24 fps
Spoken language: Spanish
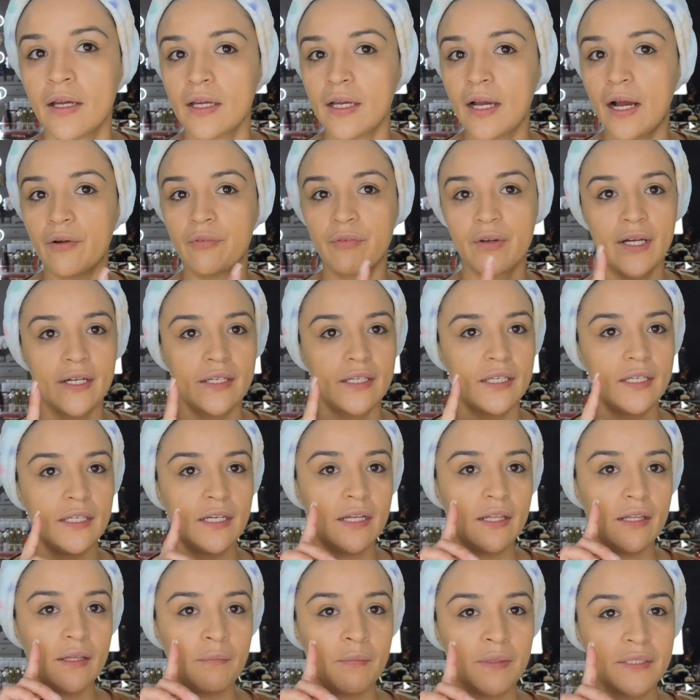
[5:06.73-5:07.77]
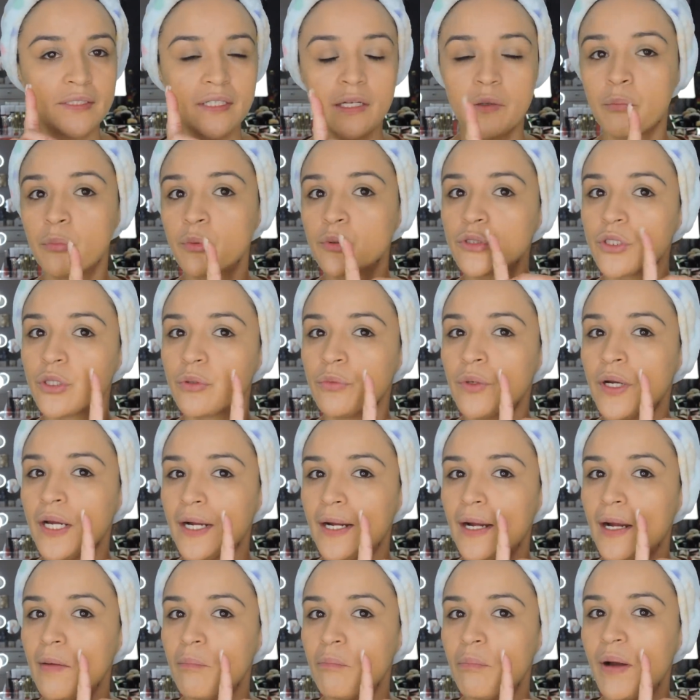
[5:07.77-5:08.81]
Aunque aquí nada más le puse una
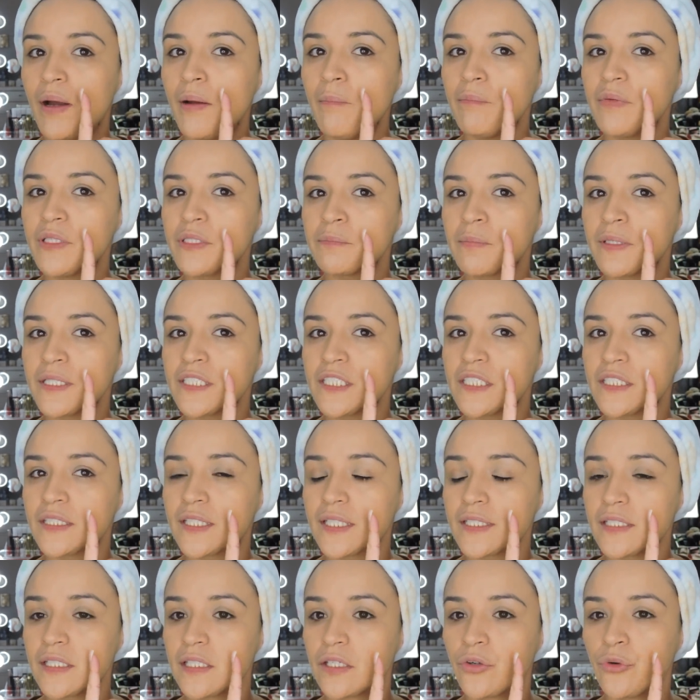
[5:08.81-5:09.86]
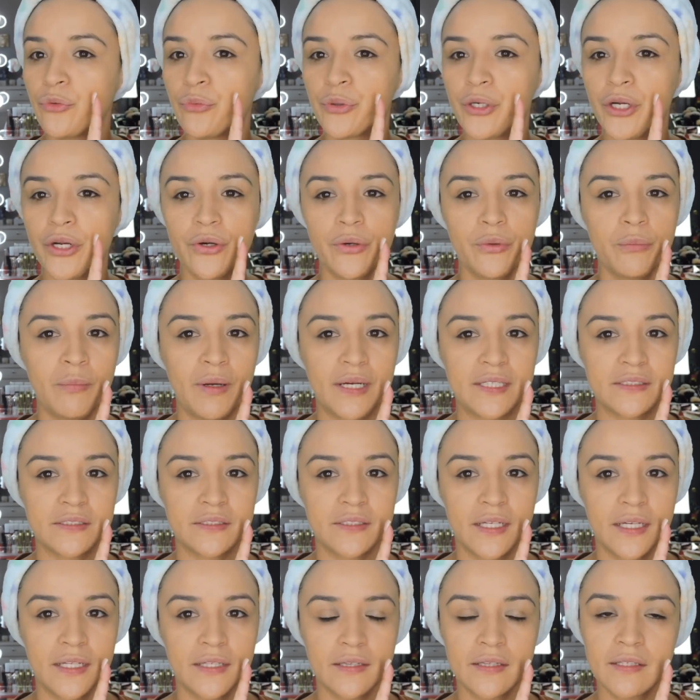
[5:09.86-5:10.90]
capa, mis manchitas se cubrieron
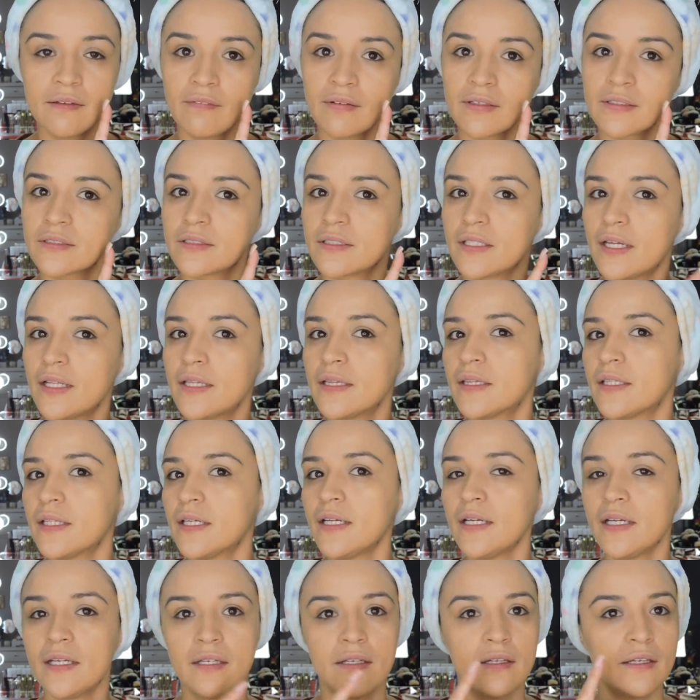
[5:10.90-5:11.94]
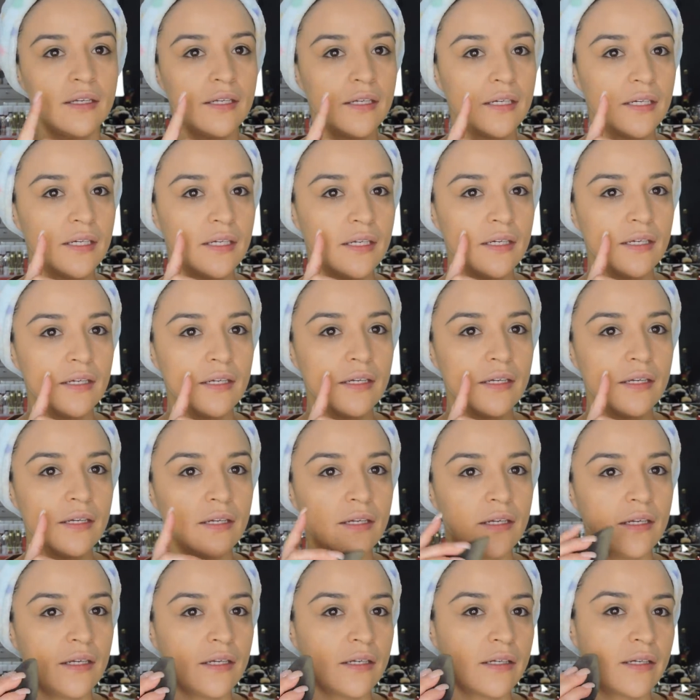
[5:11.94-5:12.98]
bastante, bastante,
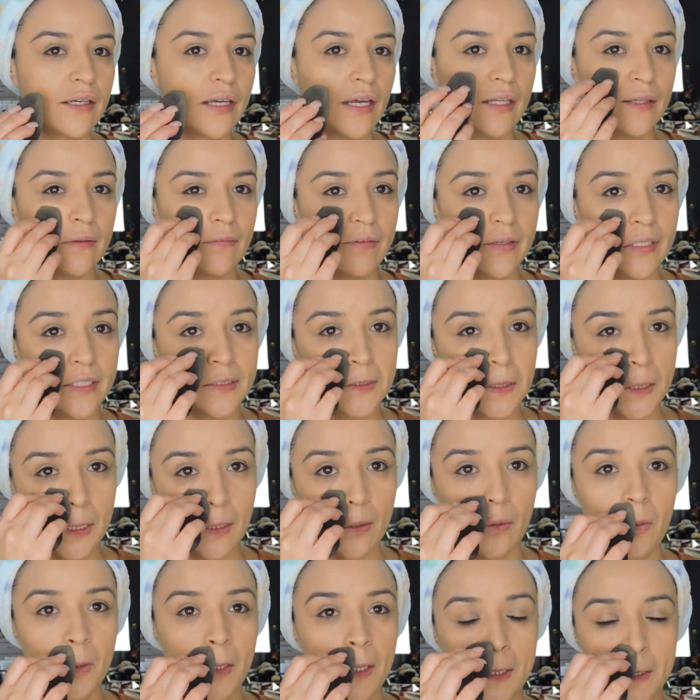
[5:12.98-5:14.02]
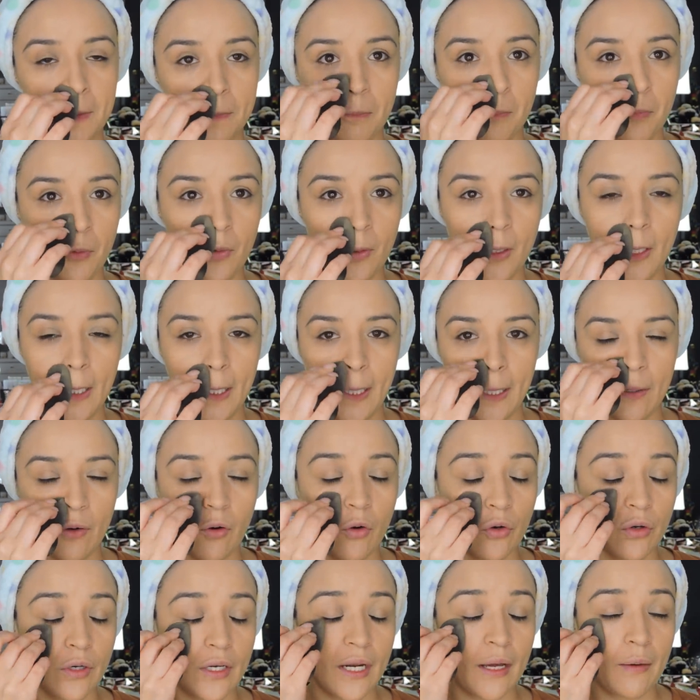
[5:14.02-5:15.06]
eh, que a diferencia de con la esponja,
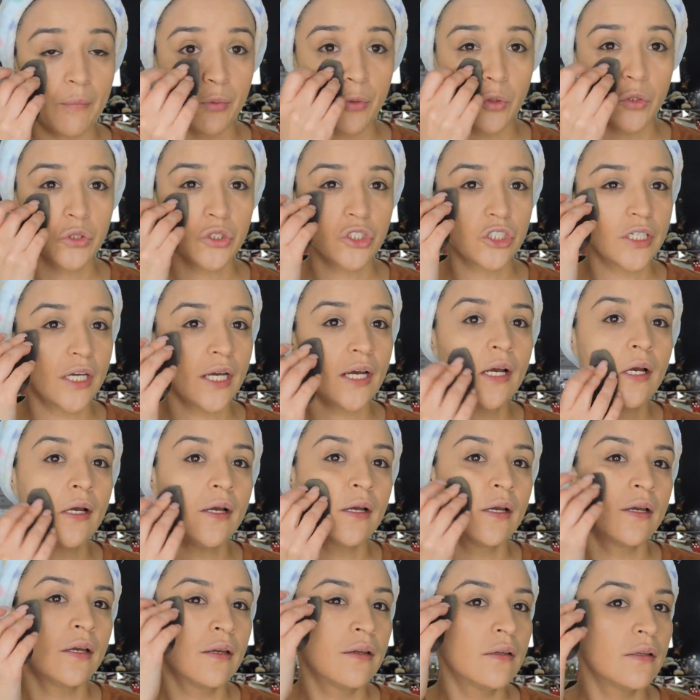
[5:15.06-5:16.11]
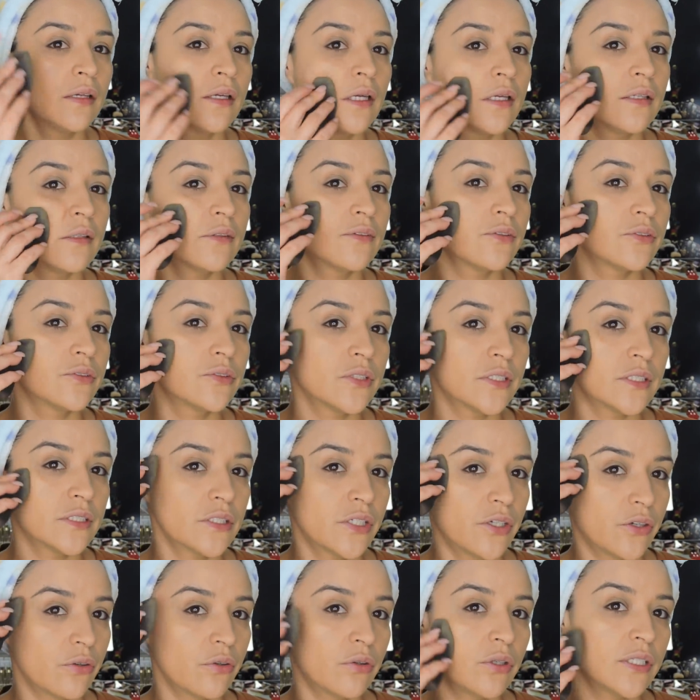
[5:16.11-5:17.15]
con la brocha, entonces
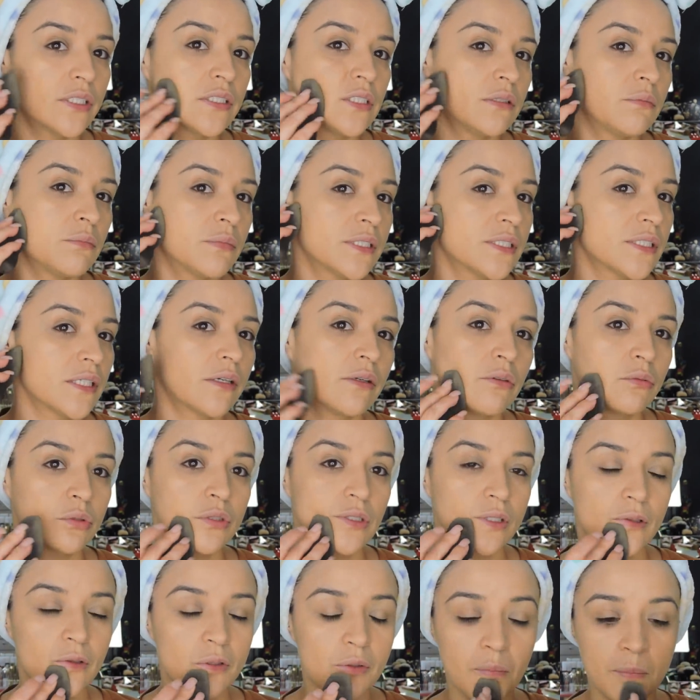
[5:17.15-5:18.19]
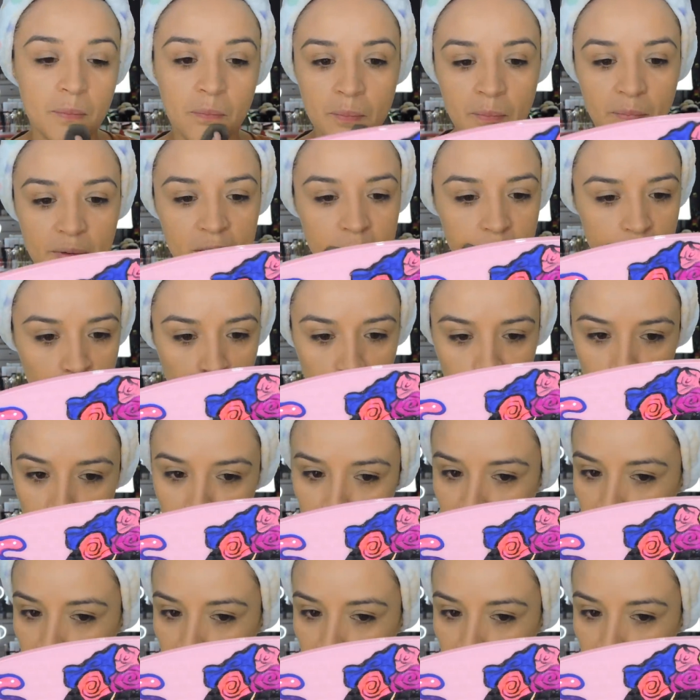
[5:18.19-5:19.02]
creo que sí me estaba gustando más con la